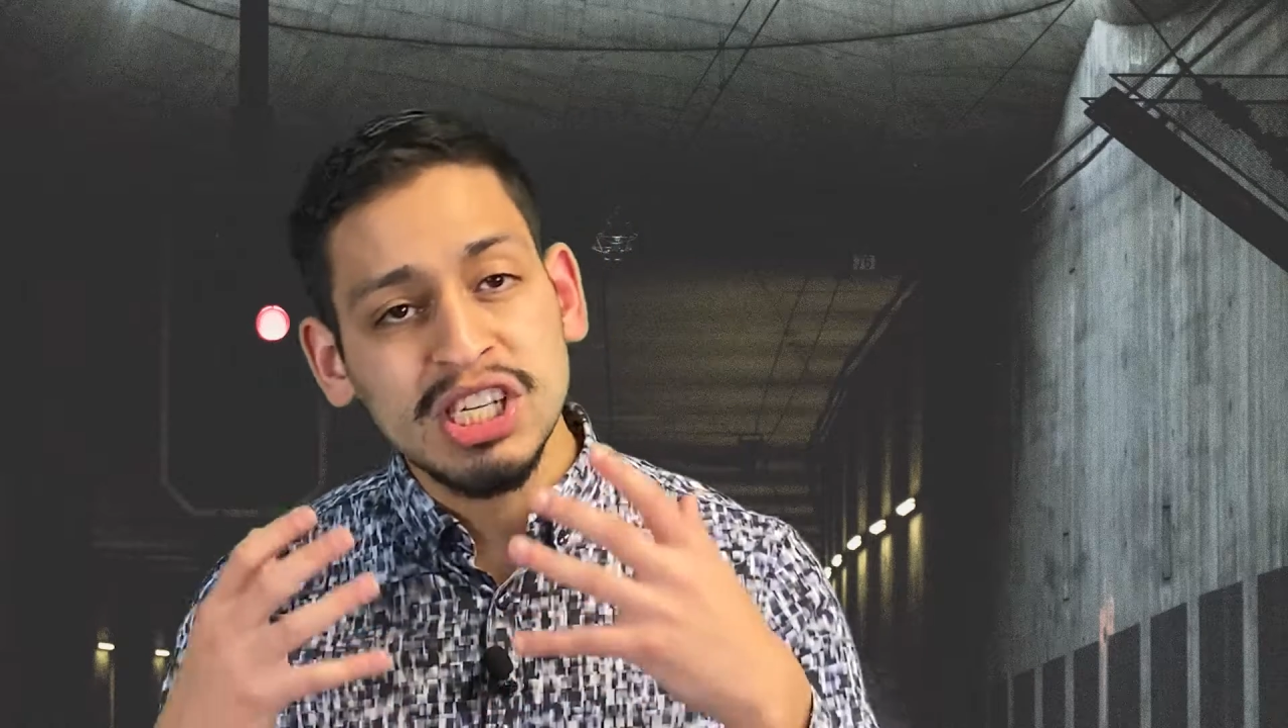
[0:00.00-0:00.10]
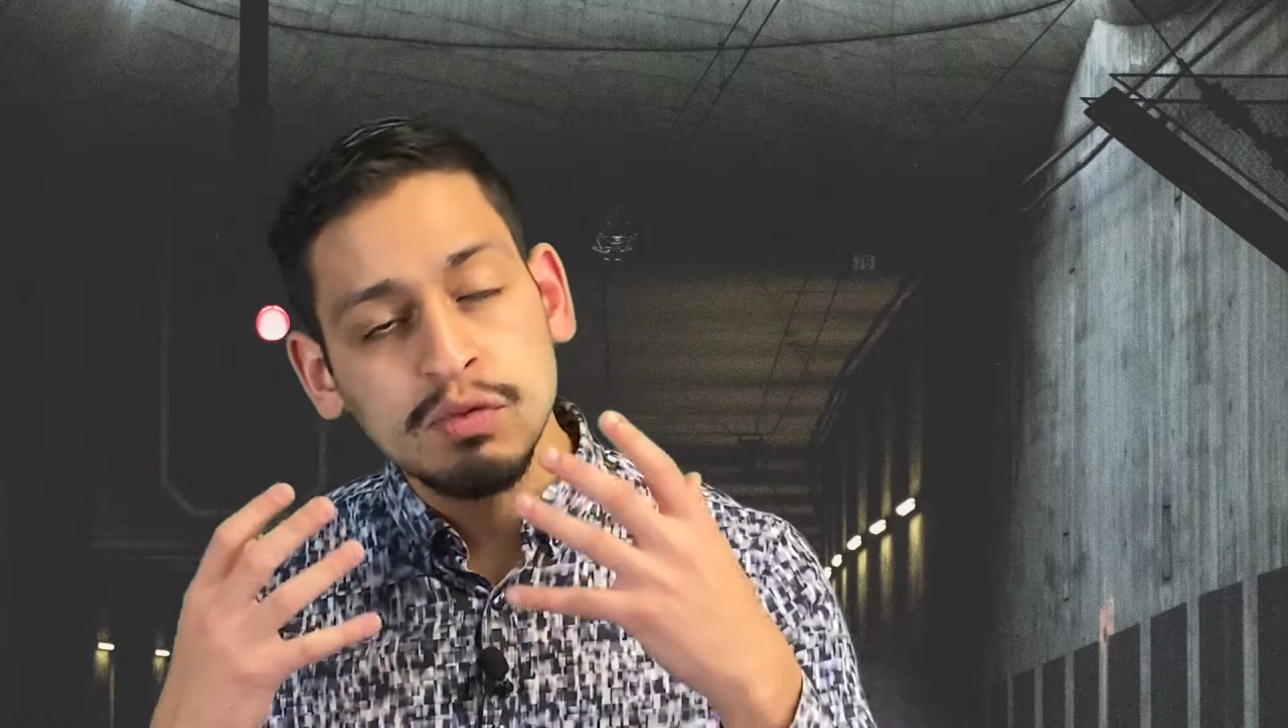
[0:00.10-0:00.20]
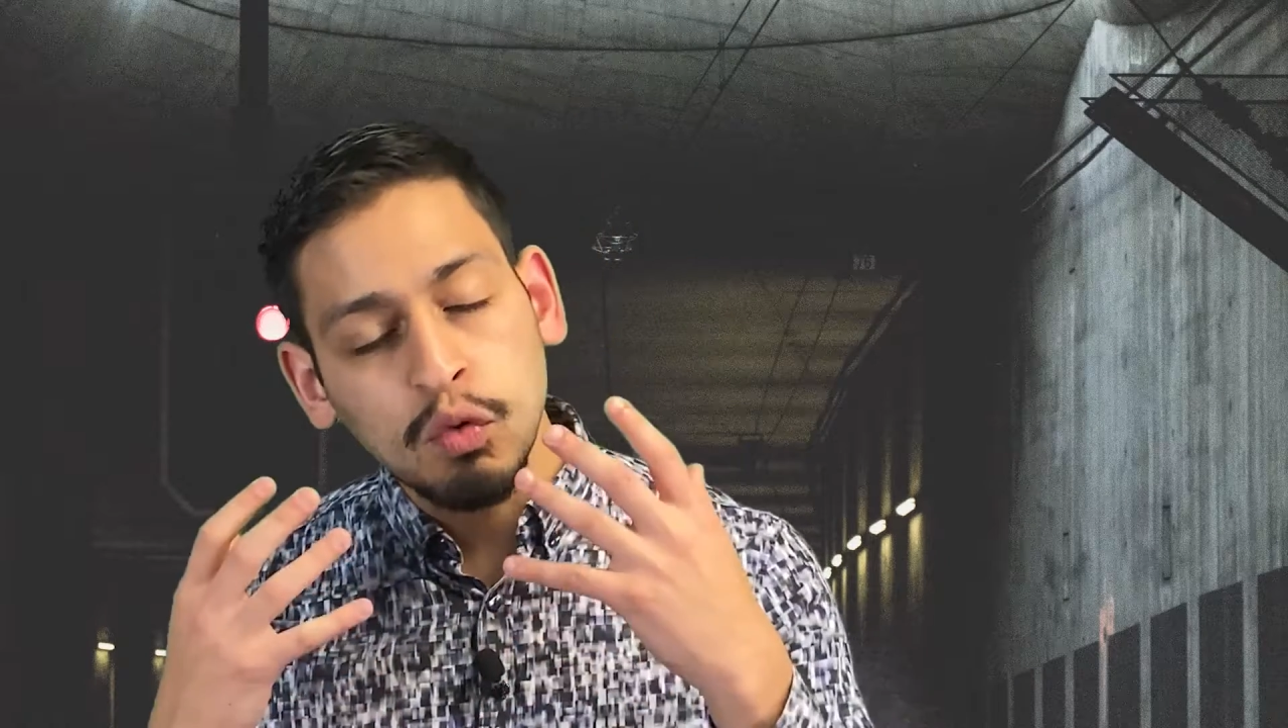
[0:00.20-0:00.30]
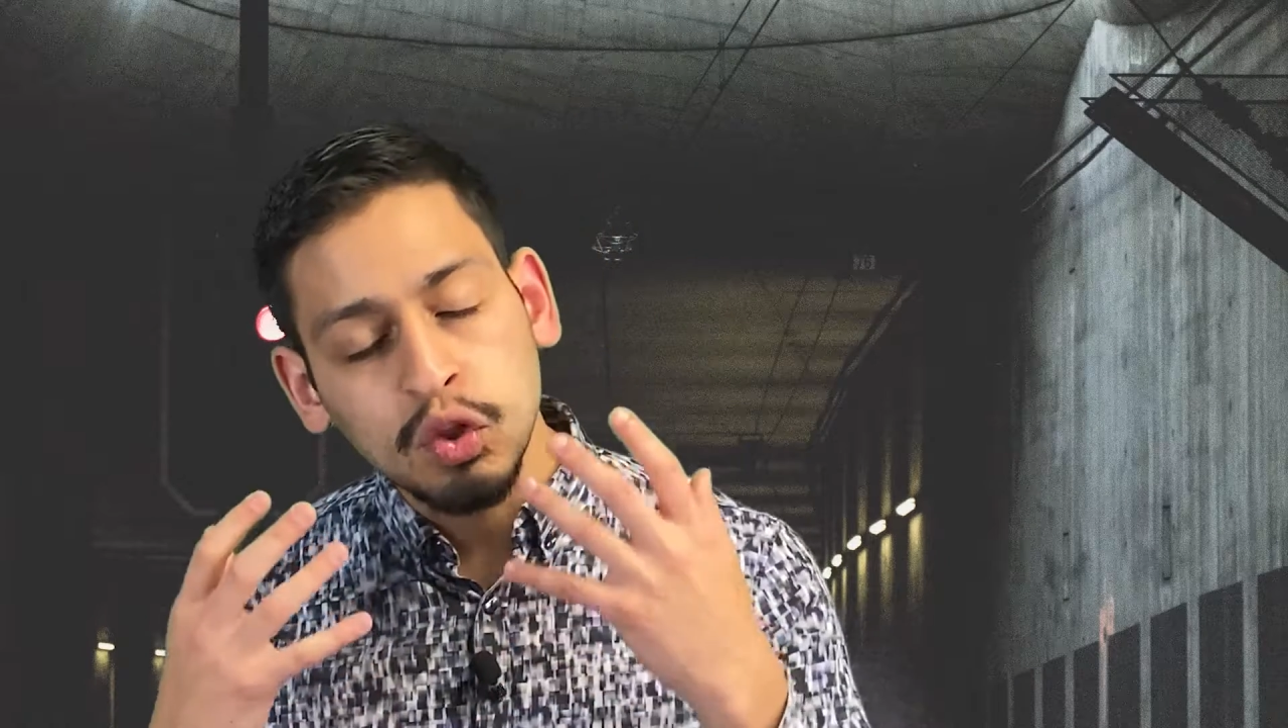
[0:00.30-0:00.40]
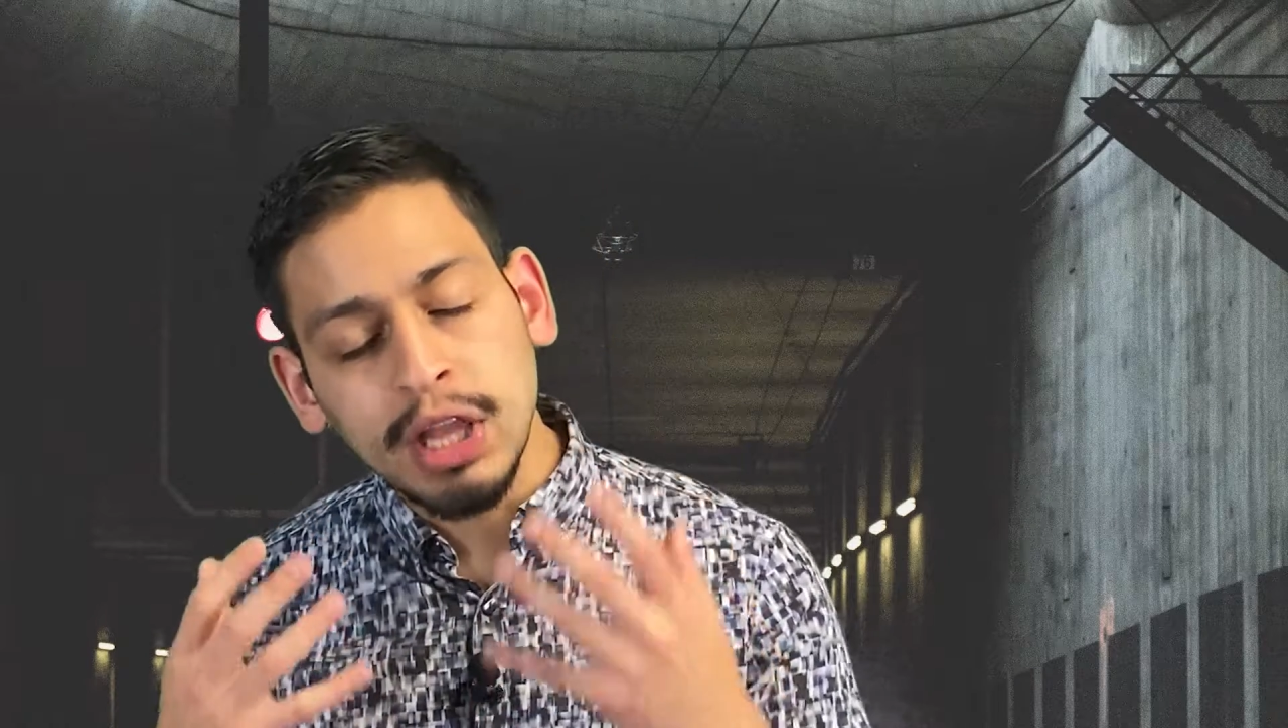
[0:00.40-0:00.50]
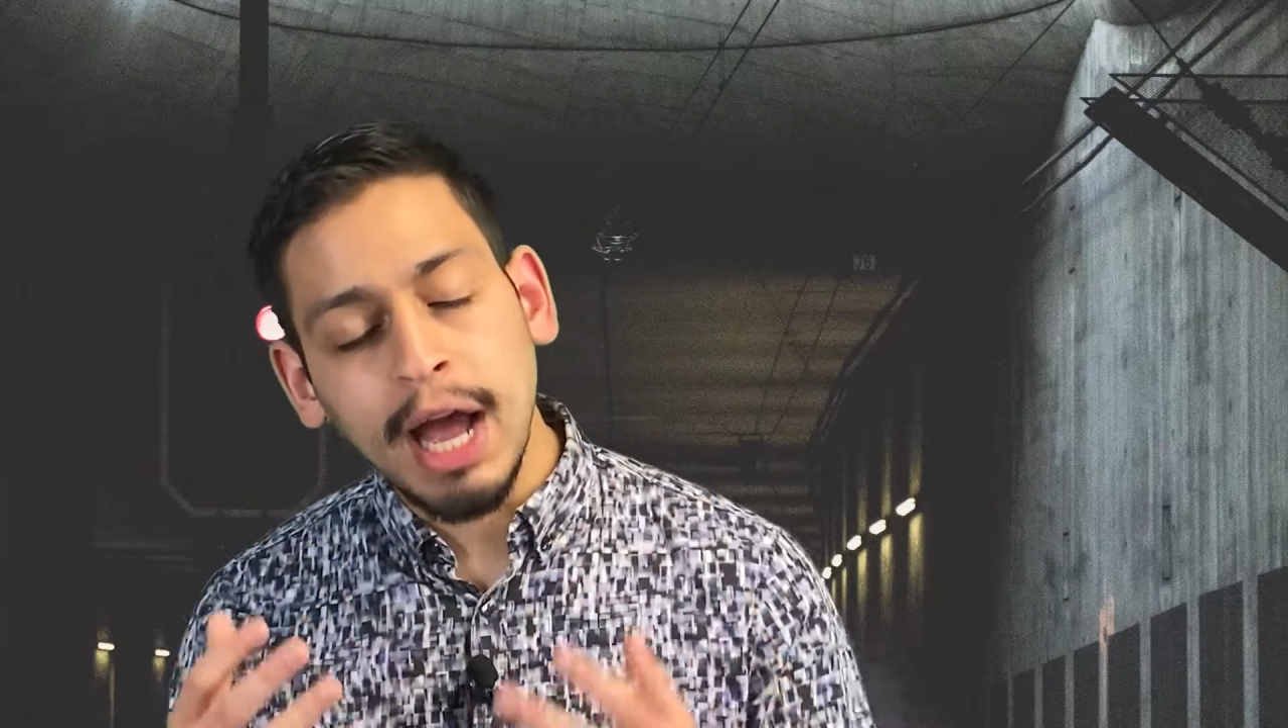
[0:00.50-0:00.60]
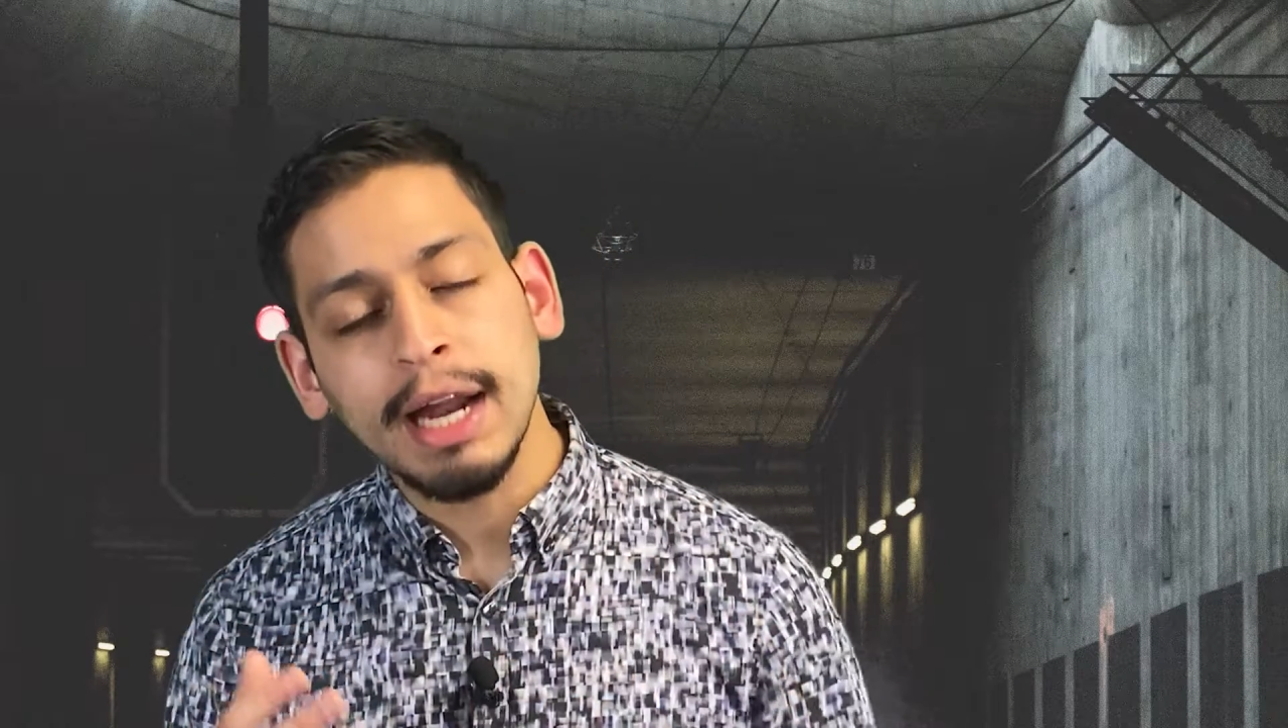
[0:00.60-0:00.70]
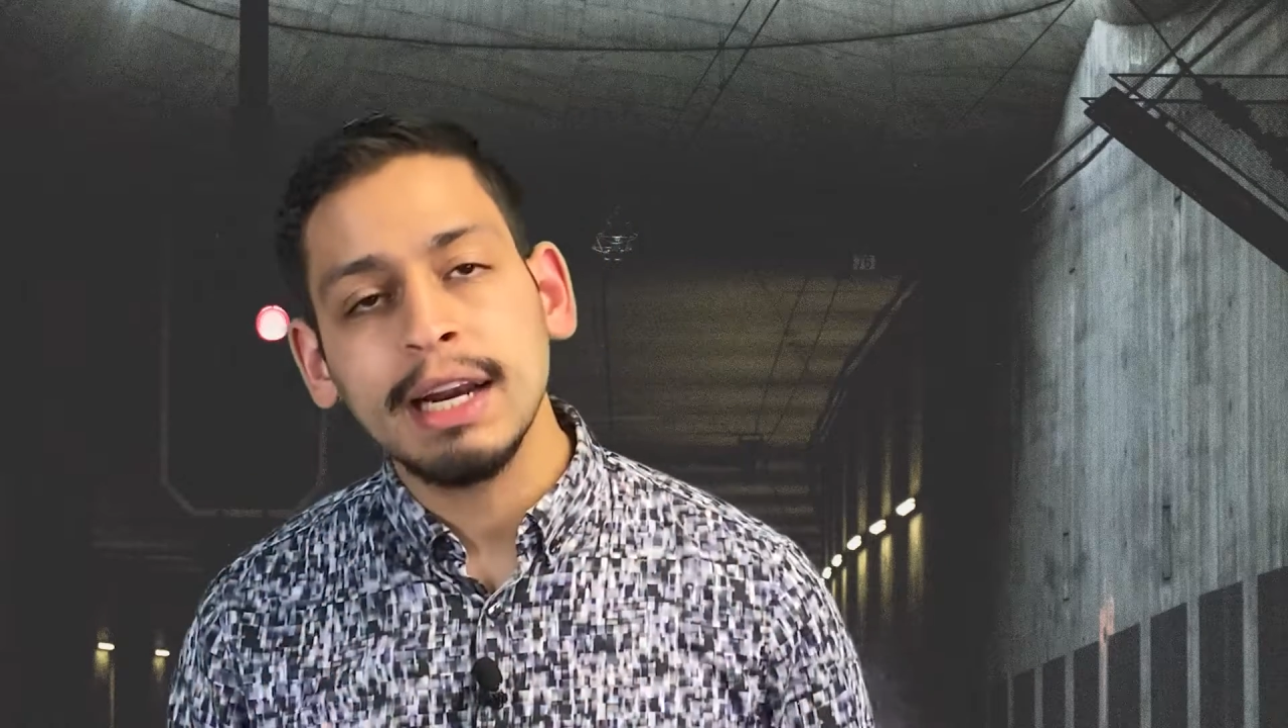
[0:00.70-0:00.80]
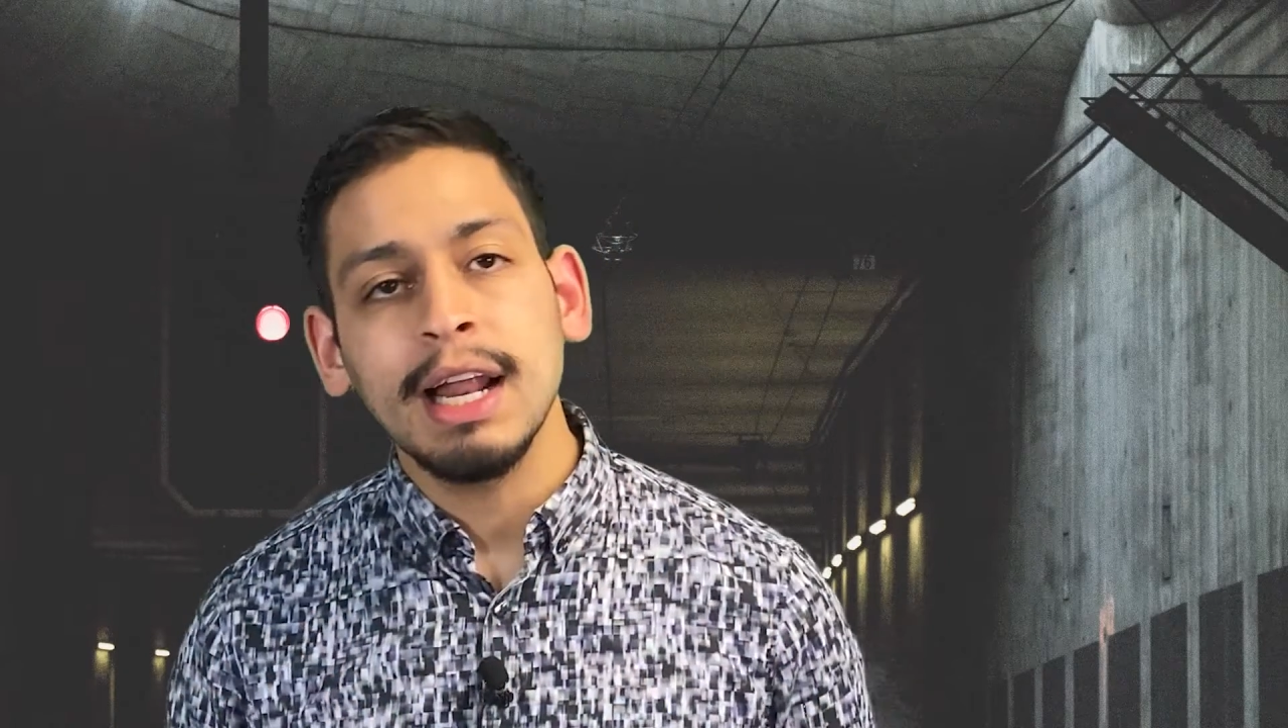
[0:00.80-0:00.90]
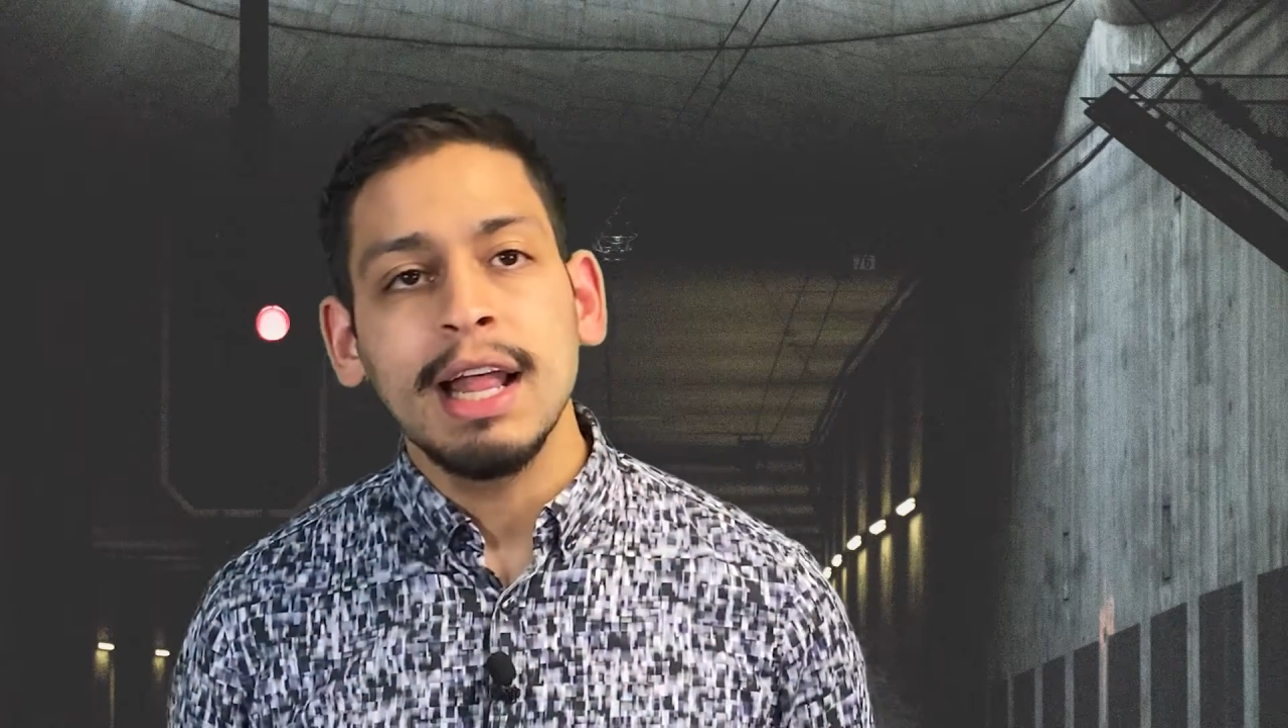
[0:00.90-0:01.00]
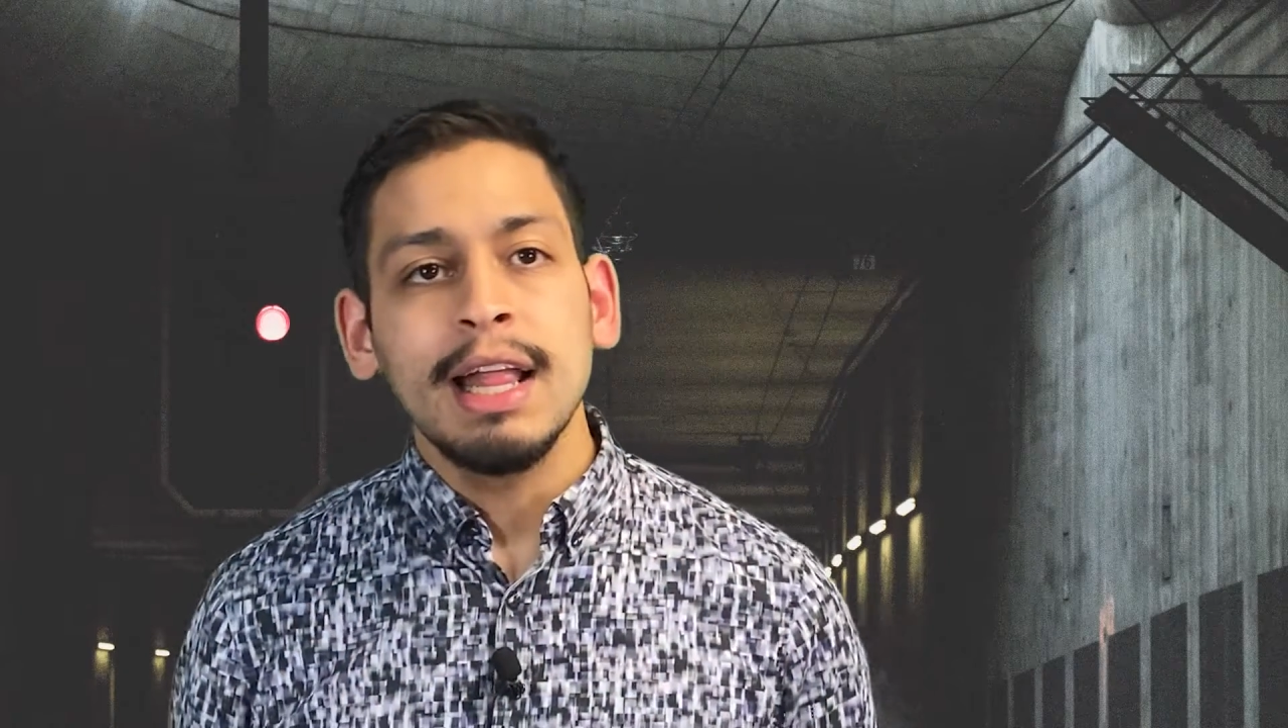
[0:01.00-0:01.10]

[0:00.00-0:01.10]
disfrutar